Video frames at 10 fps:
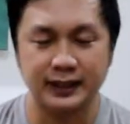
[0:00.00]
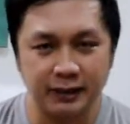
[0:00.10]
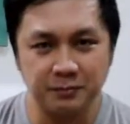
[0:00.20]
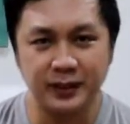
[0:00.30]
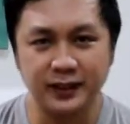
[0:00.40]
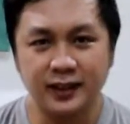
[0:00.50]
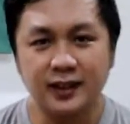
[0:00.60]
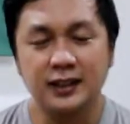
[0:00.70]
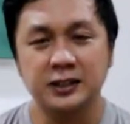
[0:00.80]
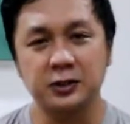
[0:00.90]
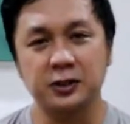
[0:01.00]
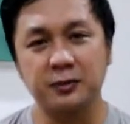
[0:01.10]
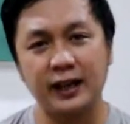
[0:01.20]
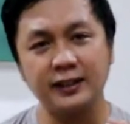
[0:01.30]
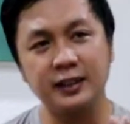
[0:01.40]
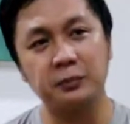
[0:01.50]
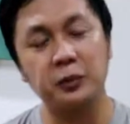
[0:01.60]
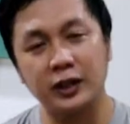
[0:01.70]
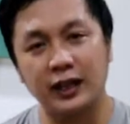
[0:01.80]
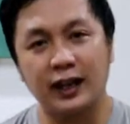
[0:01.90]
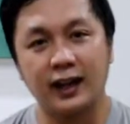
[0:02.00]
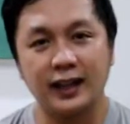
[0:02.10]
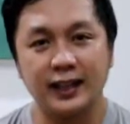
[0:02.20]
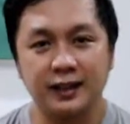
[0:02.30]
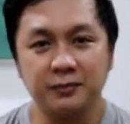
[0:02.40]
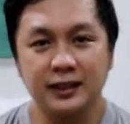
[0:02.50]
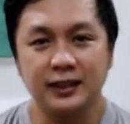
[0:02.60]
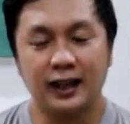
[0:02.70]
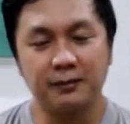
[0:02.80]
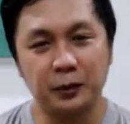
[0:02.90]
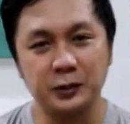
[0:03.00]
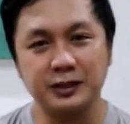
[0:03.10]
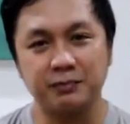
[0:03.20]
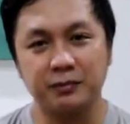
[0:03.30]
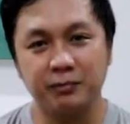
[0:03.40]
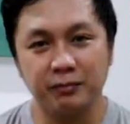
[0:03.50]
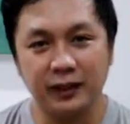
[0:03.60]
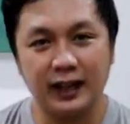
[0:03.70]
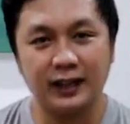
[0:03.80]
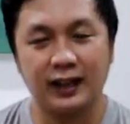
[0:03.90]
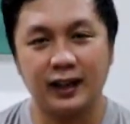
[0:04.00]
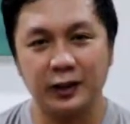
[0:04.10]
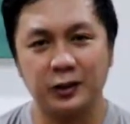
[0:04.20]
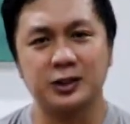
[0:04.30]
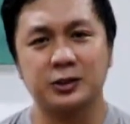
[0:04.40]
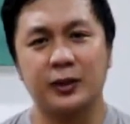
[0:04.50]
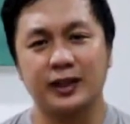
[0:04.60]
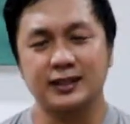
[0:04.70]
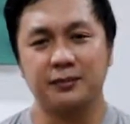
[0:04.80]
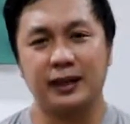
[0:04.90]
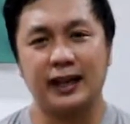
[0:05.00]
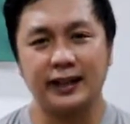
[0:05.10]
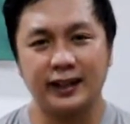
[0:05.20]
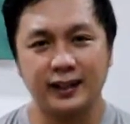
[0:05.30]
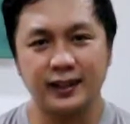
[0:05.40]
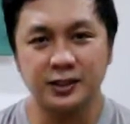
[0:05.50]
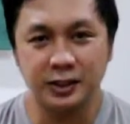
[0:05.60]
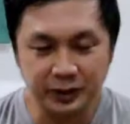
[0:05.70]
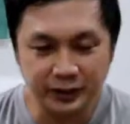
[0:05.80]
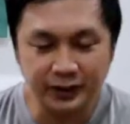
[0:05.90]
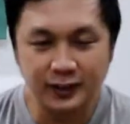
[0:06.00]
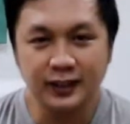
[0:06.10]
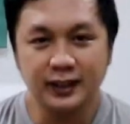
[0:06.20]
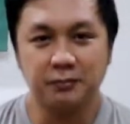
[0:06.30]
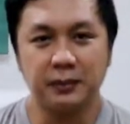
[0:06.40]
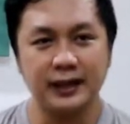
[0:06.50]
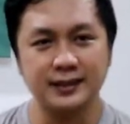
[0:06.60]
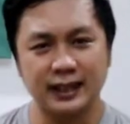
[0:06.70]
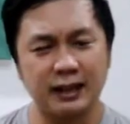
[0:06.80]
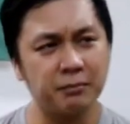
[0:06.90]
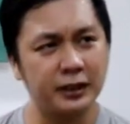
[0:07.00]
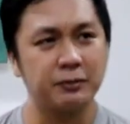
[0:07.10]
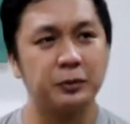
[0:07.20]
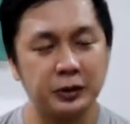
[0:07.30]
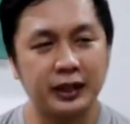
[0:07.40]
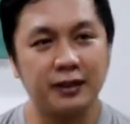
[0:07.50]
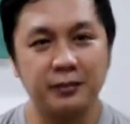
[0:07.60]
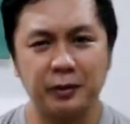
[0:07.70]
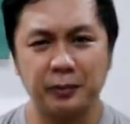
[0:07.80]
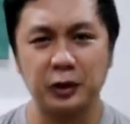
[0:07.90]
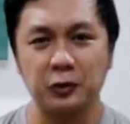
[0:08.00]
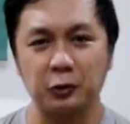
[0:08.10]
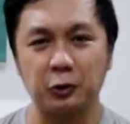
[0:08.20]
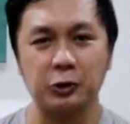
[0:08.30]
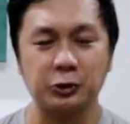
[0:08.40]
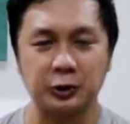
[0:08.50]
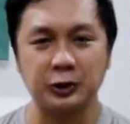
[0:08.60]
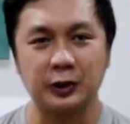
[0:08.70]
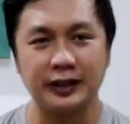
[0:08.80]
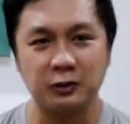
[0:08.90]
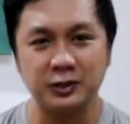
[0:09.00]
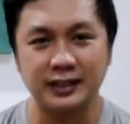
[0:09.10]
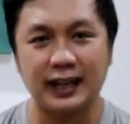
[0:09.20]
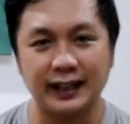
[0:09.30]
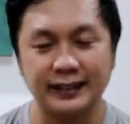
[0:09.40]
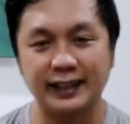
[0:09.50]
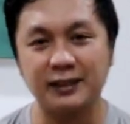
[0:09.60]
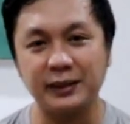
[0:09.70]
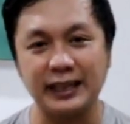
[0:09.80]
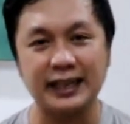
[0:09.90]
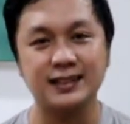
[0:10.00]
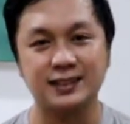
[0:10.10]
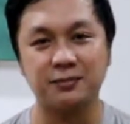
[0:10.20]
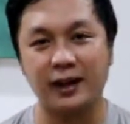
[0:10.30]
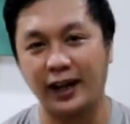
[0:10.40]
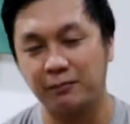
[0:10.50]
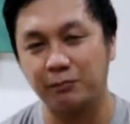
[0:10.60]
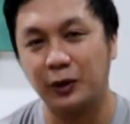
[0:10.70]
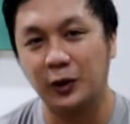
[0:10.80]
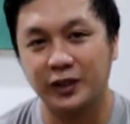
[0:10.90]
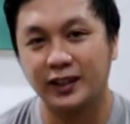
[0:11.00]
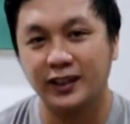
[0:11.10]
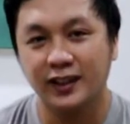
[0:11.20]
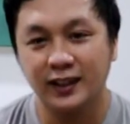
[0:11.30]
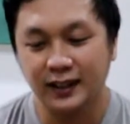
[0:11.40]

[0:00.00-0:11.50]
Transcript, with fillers: company. So sa mga hindi po nakakaalam, uh, bukod sa pagbablog, uh, I also work as a mechanical engineer. Bali sa company po namin, merong culture doon na kung saan karamihan sa mga employee